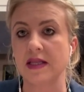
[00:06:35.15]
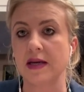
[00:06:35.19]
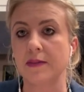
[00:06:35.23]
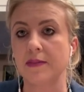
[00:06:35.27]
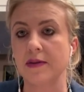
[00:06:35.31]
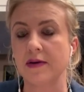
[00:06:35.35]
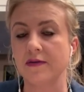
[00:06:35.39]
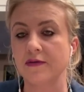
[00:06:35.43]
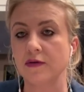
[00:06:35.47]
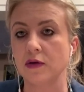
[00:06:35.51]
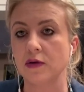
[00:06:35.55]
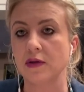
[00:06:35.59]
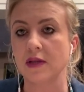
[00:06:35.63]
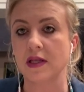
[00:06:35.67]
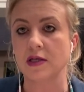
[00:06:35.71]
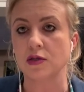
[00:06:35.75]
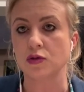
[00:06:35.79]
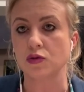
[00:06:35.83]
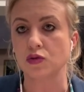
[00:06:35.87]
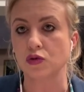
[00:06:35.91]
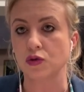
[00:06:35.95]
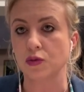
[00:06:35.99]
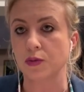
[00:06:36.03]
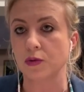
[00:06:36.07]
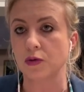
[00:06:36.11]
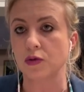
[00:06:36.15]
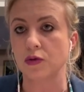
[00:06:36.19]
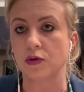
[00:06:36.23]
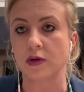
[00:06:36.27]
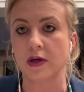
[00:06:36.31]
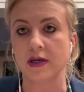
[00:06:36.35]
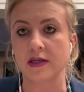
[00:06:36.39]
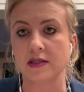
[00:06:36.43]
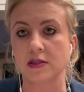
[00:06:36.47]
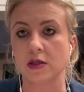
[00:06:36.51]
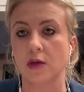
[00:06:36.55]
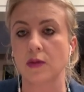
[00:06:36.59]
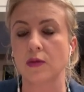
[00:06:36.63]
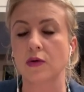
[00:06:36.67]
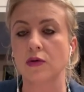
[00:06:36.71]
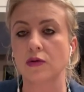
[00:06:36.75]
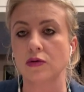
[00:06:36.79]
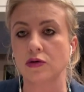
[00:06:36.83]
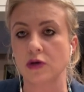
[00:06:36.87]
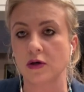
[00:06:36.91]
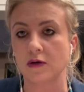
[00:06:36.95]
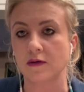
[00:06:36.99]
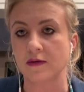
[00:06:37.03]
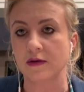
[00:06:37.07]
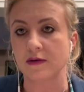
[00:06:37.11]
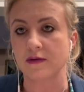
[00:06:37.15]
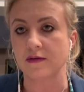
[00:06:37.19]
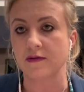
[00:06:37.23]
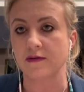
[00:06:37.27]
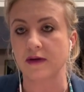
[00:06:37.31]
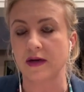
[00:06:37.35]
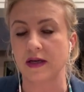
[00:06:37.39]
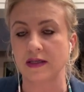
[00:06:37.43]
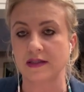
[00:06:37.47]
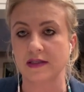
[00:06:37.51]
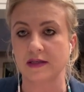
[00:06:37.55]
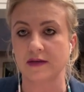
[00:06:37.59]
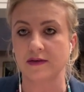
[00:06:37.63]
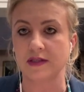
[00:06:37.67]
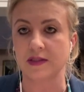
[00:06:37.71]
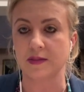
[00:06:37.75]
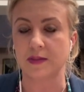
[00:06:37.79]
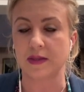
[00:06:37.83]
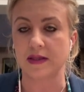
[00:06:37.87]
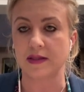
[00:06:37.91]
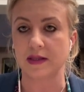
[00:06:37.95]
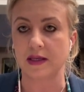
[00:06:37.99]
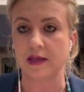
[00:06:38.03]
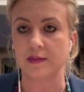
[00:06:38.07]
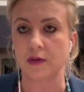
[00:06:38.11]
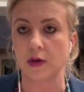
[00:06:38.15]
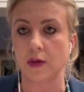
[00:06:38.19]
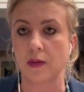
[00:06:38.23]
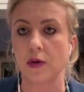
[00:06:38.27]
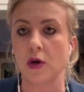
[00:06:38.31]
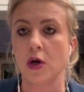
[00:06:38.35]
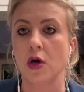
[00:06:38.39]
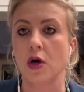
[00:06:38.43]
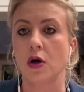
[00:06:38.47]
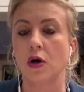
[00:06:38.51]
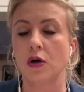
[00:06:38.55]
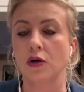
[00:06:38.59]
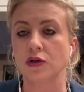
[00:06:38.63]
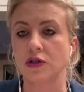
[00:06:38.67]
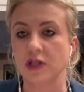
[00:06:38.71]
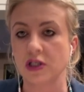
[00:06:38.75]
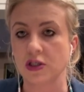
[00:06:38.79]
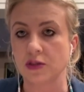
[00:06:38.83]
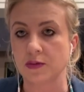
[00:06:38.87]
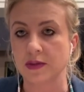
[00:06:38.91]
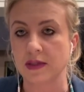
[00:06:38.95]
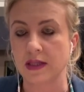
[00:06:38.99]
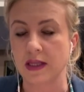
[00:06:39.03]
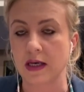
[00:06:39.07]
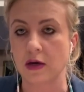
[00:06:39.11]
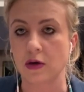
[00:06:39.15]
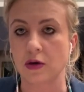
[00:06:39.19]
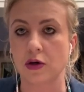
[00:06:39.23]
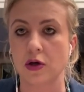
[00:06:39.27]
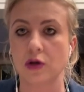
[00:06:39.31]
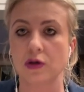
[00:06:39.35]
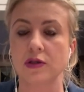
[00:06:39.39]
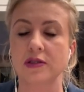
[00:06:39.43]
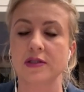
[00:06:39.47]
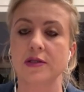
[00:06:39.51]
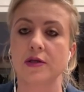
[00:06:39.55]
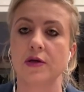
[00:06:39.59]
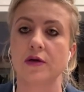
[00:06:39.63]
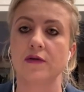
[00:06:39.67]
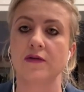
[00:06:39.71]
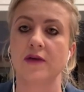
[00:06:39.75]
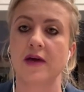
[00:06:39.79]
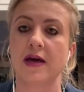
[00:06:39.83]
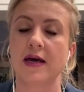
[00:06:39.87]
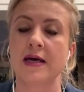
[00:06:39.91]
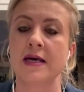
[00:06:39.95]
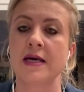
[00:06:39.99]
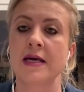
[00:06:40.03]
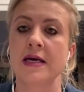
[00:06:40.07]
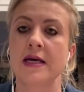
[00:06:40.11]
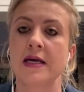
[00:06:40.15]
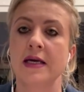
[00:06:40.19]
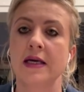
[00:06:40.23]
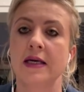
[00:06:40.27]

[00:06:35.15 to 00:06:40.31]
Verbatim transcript: Na pewno dla służb, które są kluczowe w walce z pandemią, chociażby dla ochrony zdrowia.